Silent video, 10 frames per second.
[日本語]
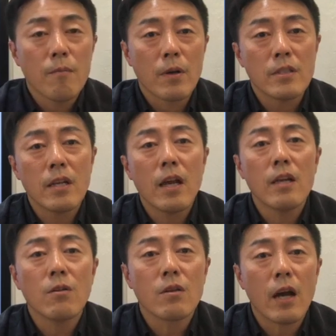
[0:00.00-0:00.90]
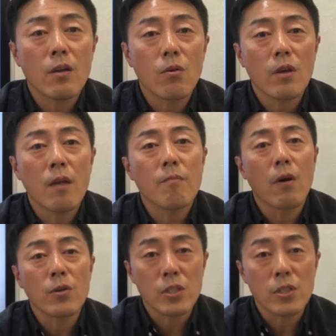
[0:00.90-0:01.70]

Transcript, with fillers: まあ、世界の介護現場を